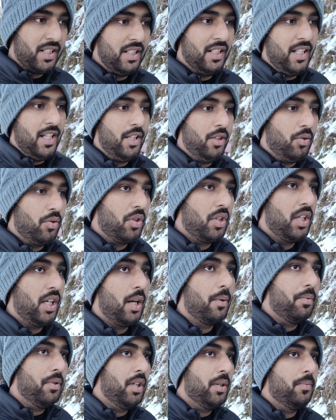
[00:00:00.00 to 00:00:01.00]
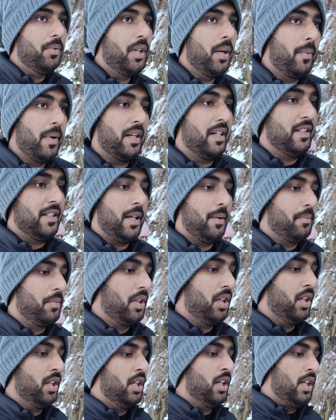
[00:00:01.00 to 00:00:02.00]
इसलिए हैं क्योंकि अभी अभी हमारे
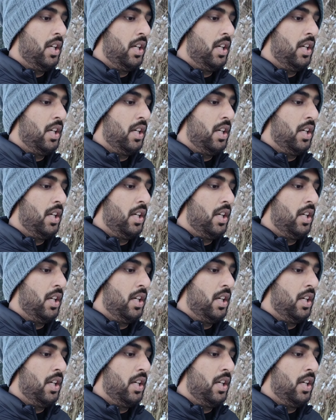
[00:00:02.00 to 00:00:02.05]
सामने